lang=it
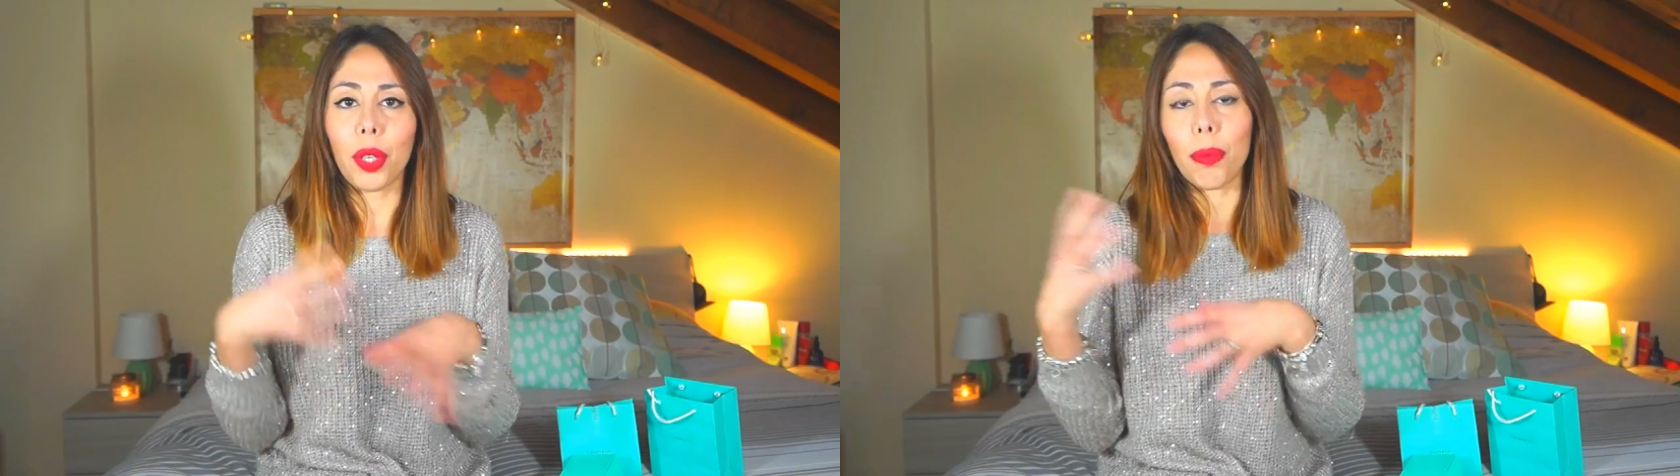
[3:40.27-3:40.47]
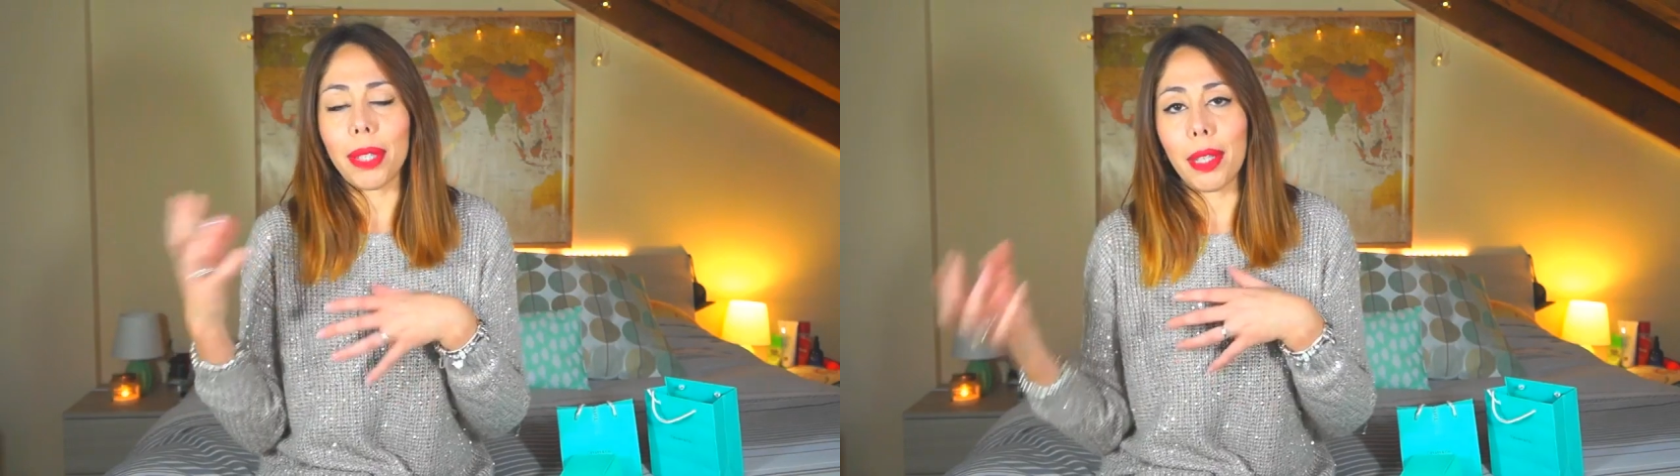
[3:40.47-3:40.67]

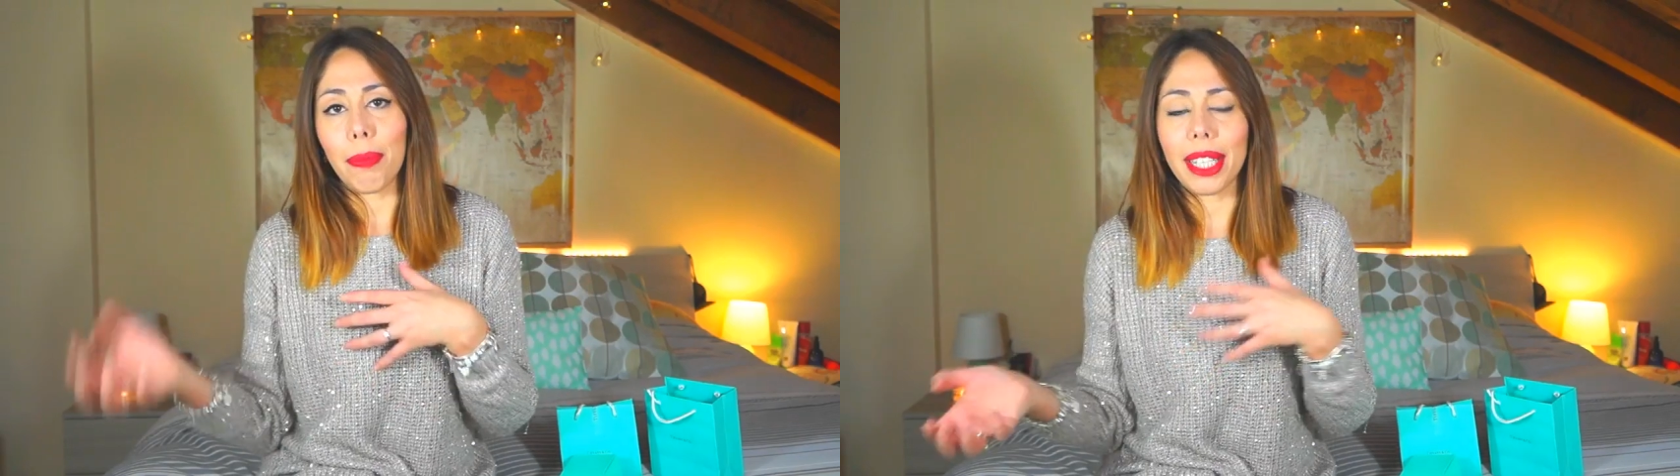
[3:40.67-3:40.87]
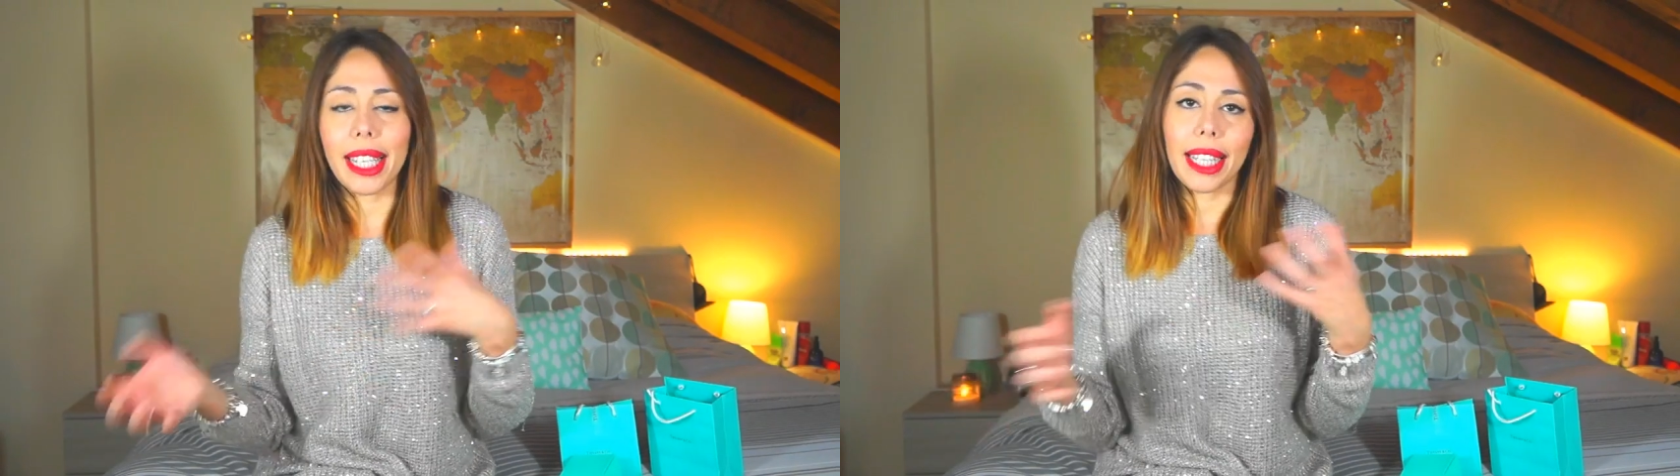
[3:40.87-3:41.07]
come si
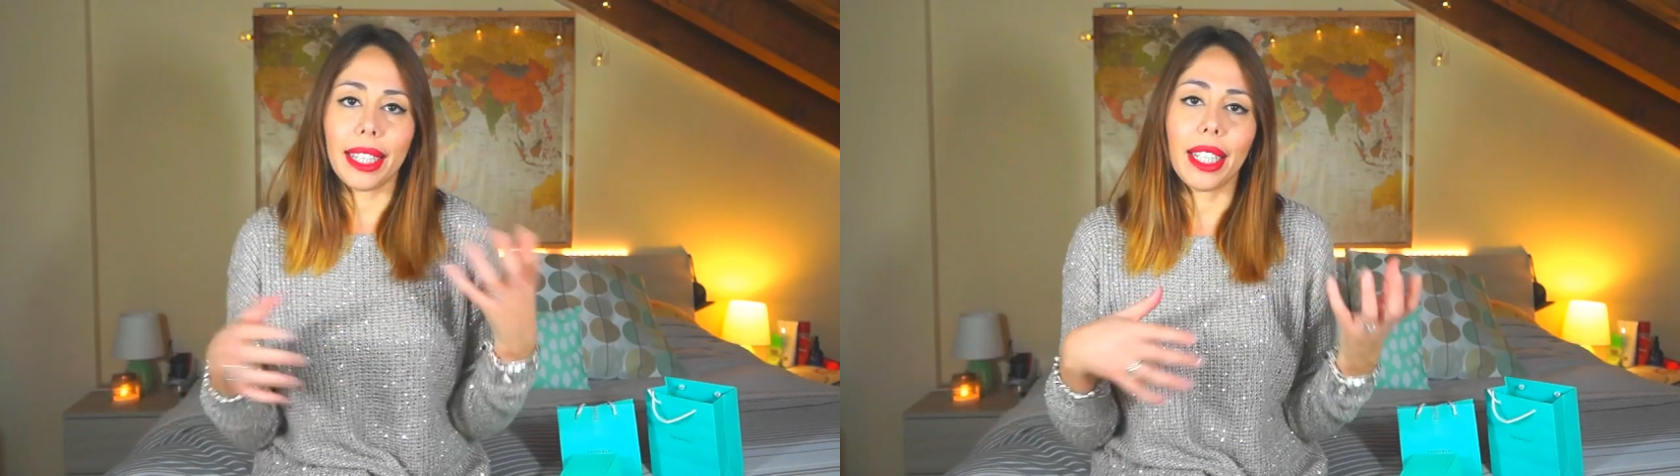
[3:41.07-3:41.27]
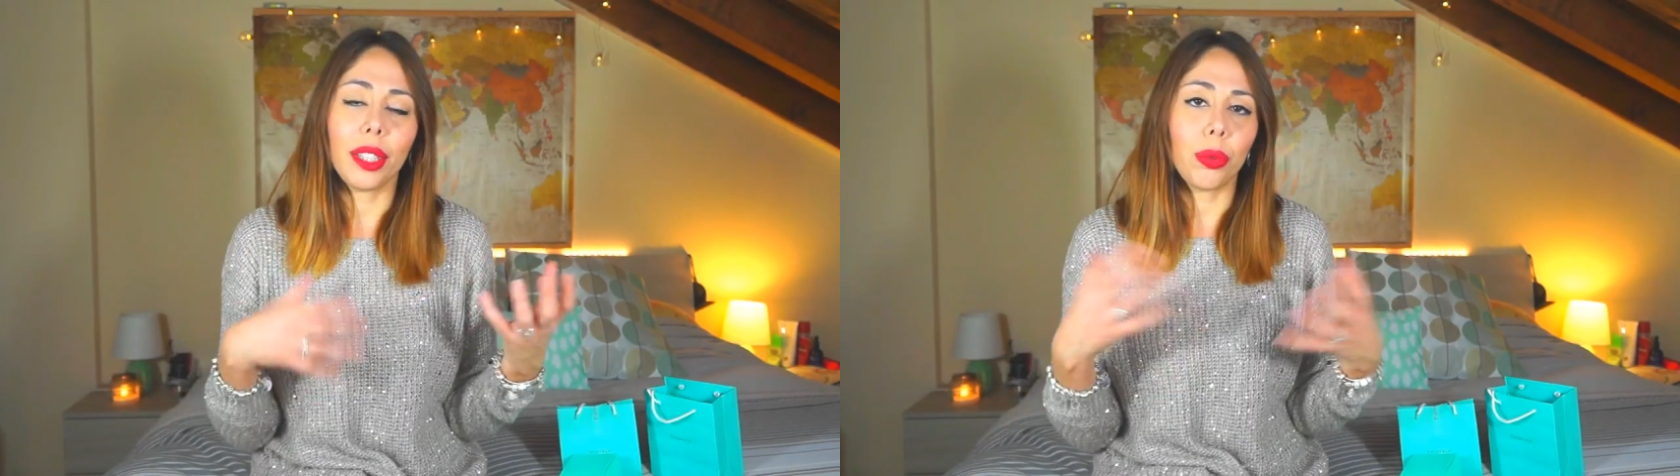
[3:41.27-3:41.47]

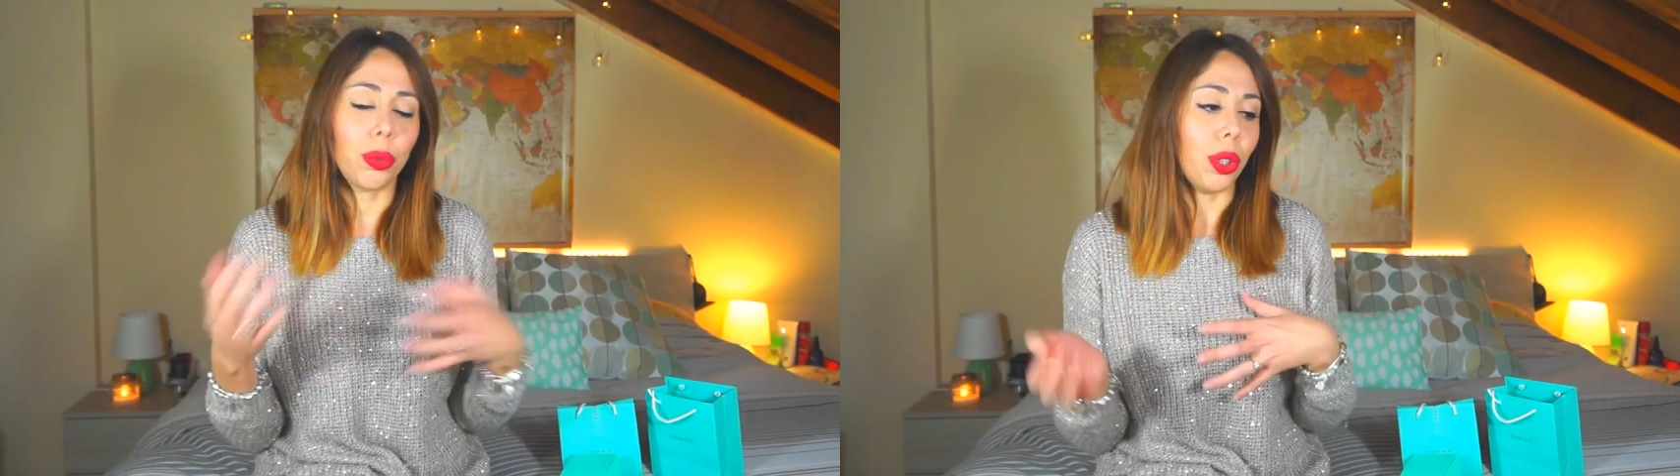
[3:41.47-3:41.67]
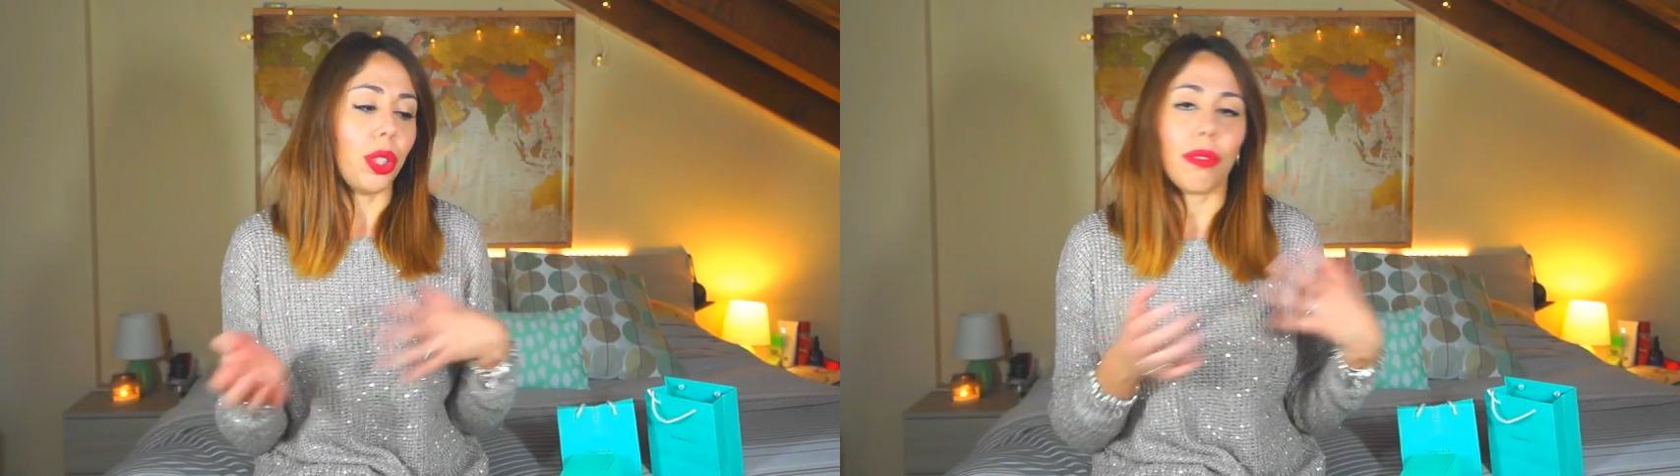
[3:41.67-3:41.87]
presentano e tutto,